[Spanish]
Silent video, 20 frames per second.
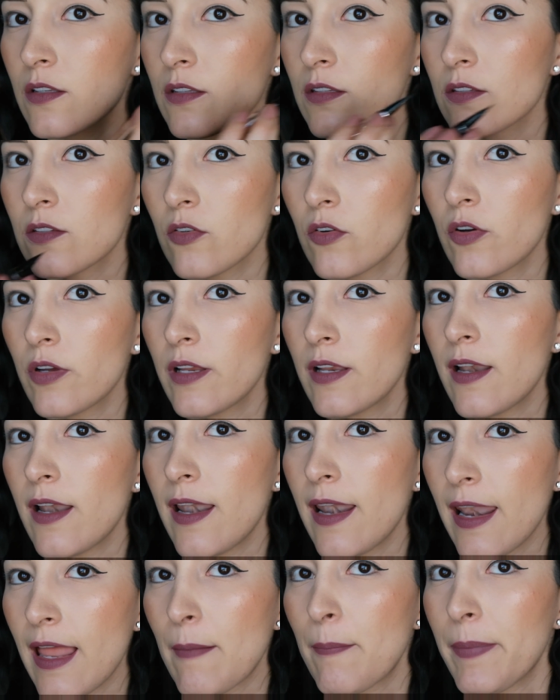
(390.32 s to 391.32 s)
soy
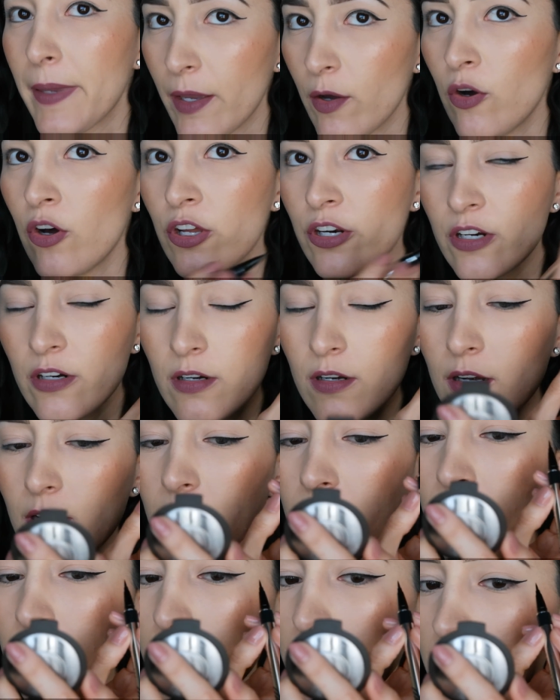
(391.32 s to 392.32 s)
la peor,
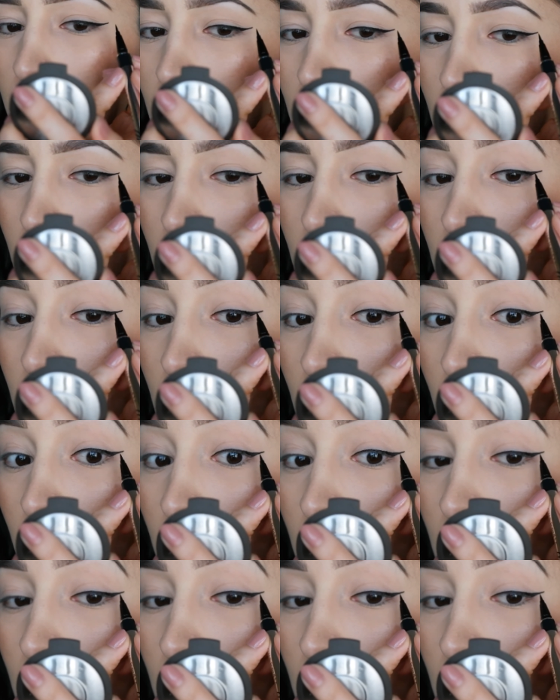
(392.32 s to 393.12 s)
la peor haciendo